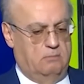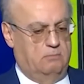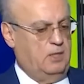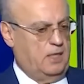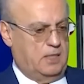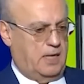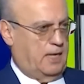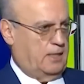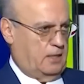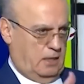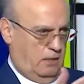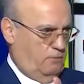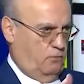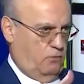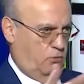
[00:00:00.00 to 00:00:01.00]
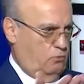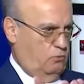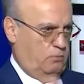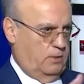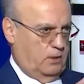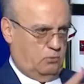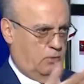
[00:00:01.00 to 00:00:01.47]
بيحكي على التليفون
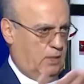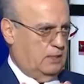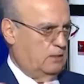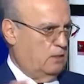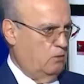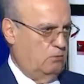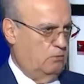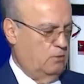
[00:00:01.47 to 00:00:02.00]
وبيتواصل